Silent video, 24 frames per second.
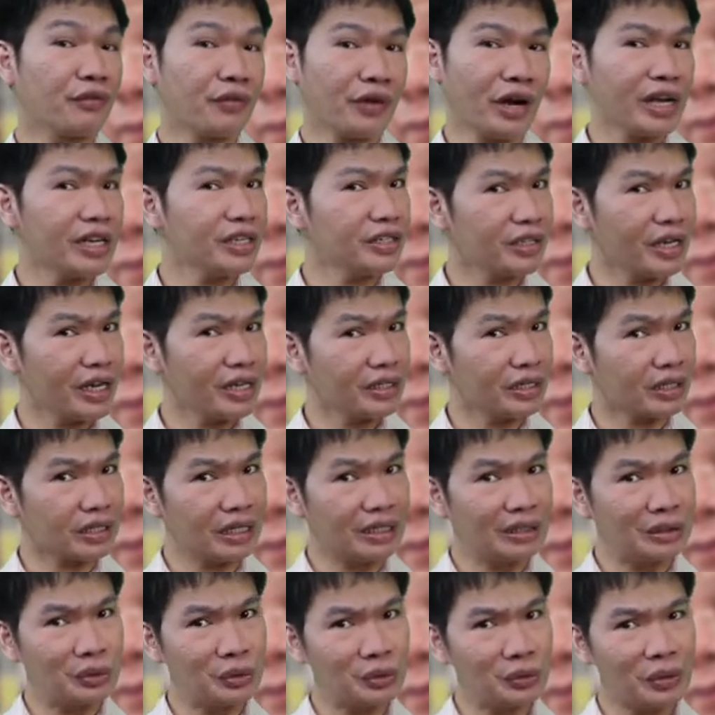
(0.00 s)
franchise
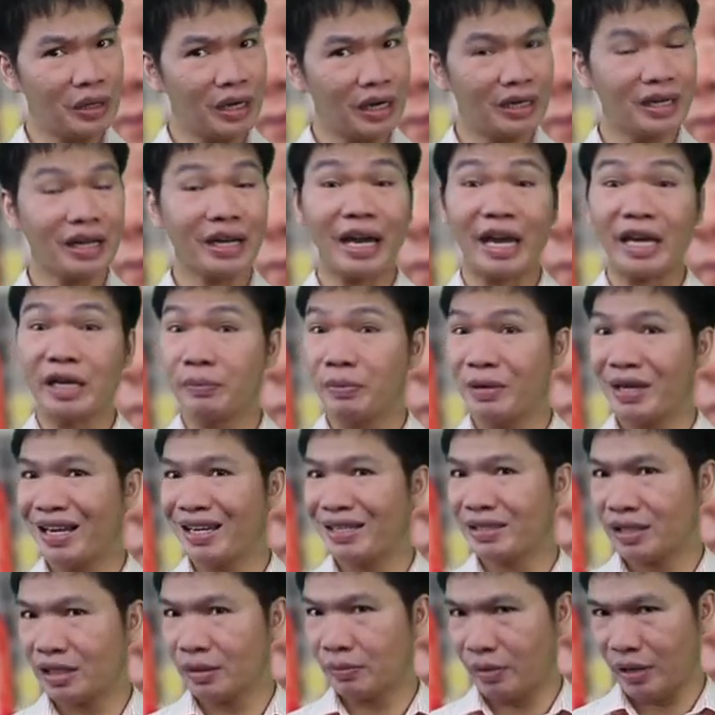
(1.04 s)
renewal ng
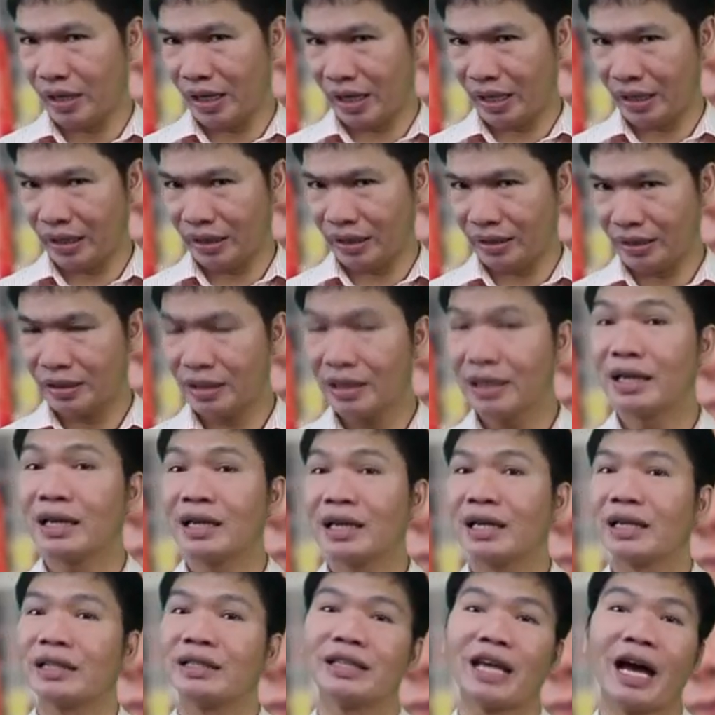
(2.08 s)
ABS-CBN
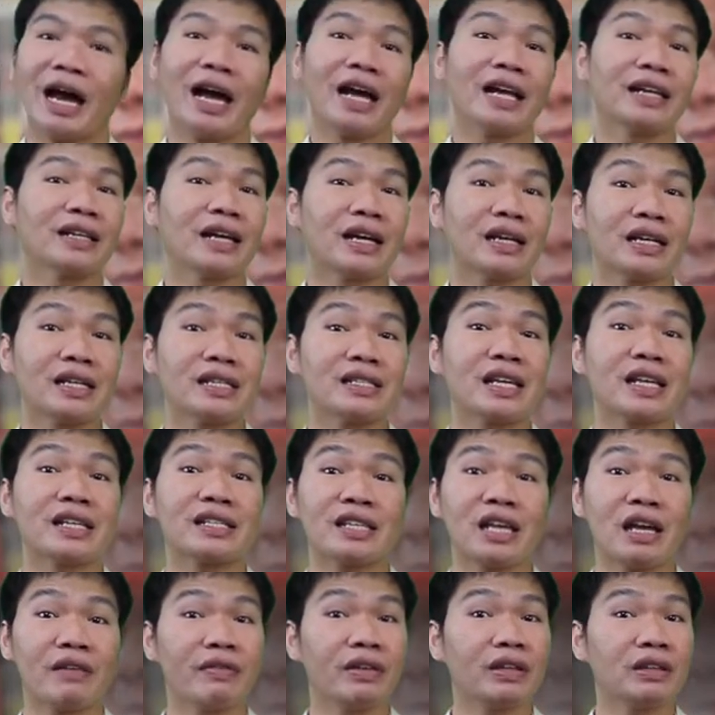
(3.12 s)
dahil na rin sa
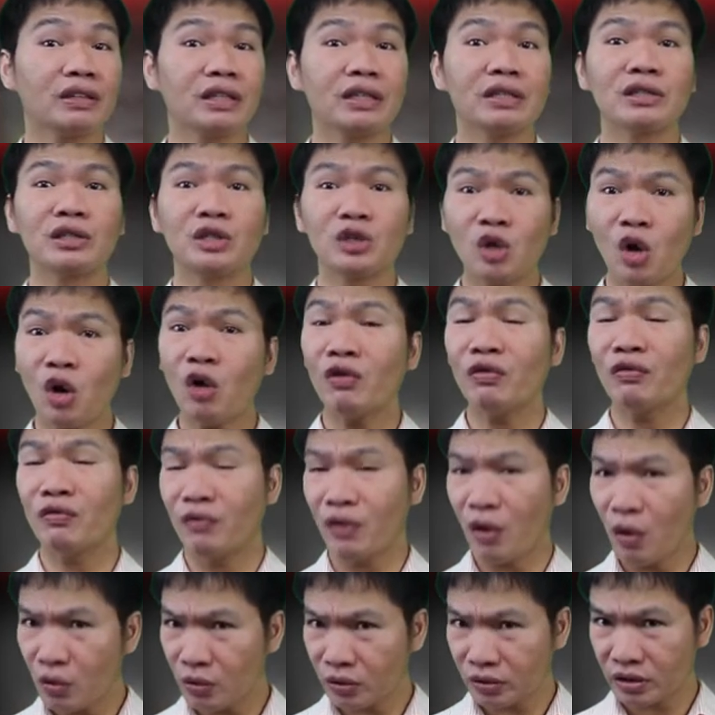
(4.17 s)
17 no
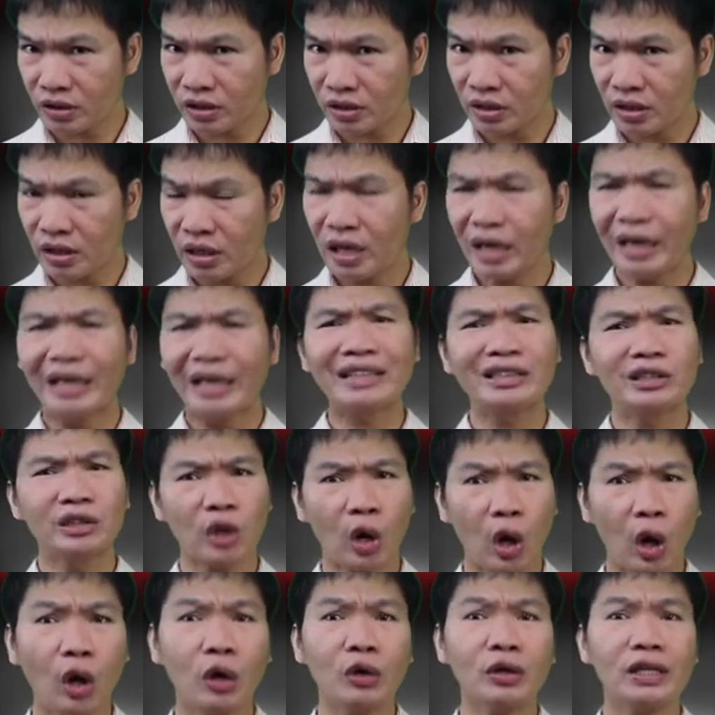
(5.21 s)
votes and
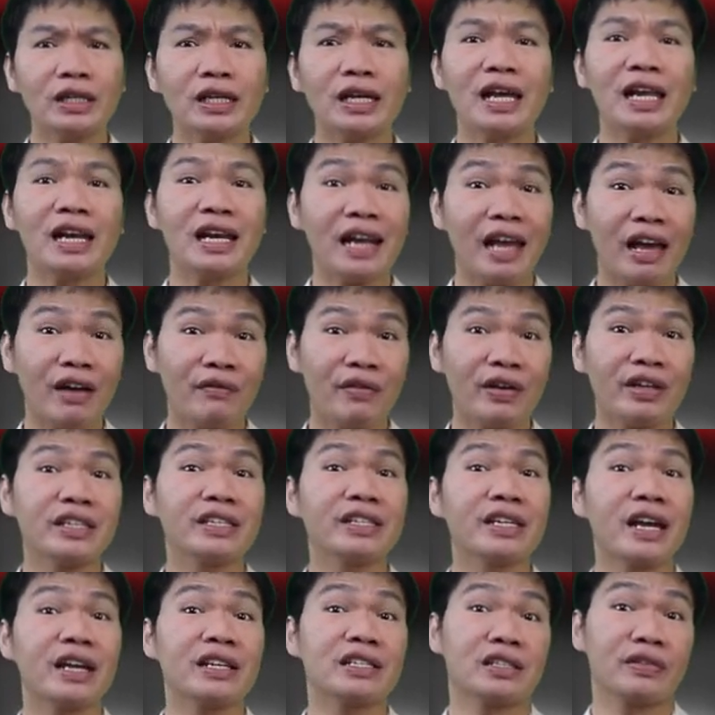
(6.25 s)
only 11
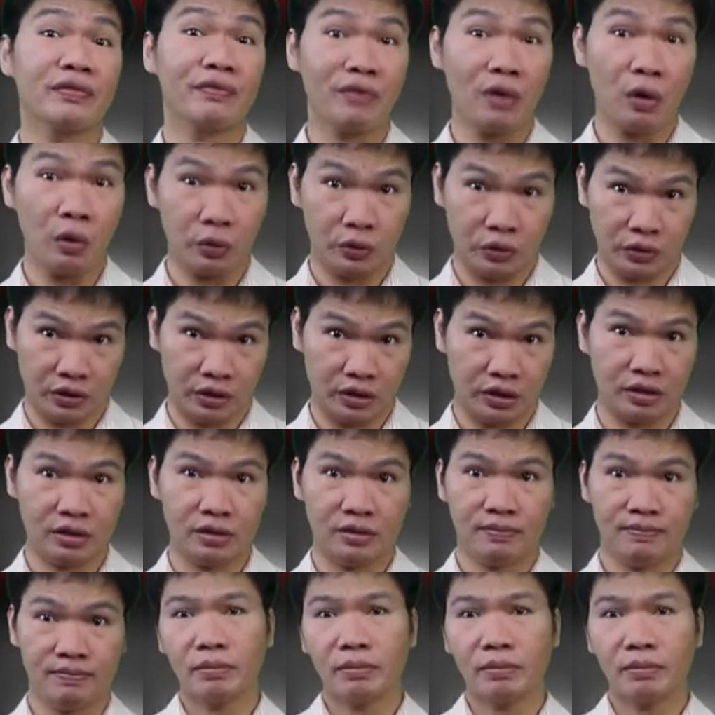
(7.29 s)
yes votes.